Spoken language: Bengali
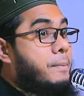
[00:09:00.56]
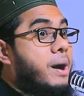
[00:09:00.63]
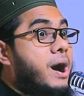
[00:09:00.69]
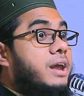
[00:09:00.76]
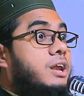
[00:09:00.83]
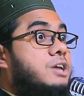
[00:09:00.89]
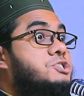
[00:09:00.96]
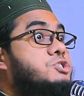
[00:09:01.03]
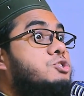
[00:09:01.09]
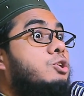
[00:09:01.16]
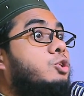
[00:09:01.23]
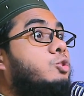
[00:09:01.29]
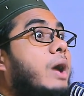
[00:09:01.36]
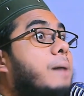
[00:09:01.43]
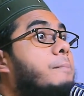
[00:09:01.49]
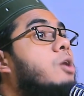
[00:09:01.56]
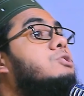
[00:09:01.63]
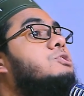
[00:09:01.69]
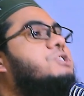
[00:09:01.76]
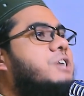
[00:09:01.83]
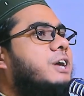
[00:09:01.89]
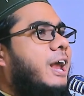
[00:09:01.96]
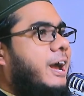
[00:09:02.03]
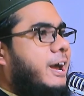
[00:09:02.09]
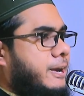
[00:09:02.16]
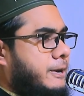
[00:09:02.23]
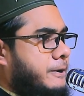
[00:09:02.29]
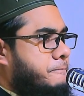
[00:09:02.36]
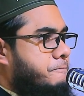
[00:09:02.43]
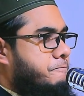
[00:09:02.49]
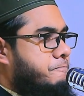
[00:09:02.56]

আমার রসুল তো এমন ছিলেন